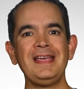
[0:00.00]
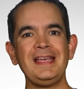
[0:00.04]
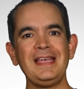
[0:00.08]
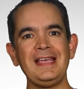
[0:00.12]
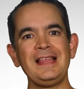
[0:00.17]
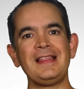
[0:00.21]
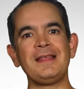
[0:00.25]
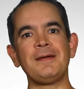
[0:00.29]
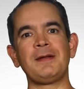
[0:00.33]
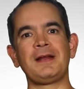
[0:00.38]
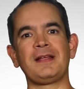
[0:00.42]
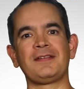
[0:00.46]

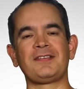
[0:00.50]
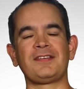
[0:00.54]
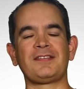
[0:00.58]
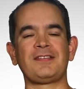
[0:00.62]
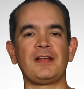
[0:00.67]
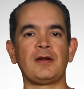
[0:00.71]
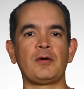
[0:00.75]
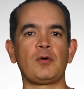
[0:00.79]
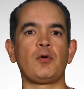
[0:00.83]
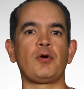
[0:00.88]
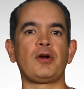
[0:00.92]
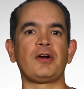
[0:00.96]
y deberás
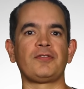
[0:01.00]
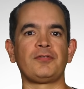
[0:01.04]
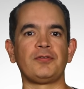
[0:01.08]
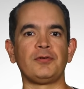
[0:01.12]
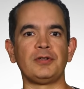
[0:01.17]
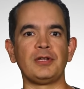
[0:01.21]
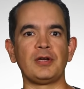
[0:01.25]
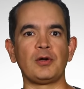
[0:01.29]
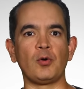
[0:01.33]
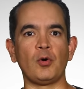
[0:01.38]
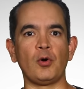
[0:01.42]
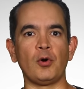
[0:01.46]
hacer
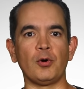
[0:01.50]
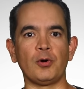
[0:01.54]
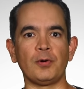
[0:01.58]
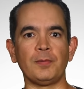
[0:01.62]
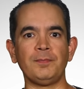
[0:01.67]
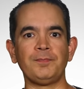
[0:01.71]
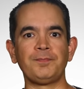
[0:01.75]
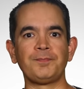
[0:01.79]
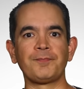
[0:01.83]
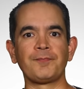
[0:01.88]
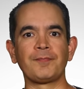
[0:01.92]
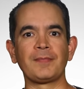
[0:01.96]
corrección de color.
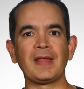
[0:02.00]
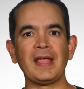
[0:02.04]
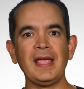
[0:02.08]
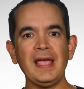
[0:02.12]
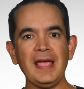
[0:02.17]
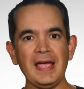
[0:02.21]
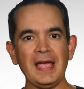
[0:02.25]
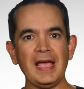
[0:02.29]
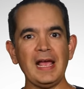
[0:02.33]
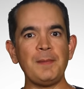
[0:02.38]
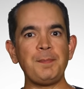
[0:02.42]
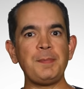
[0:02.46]

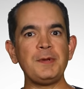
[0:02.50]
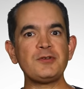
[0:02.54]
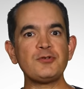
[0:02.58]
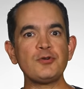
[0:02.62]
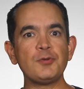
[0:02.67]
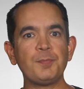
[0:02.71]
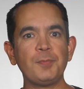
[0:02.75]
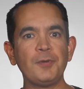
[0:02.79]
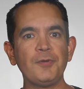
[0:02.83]
El Picture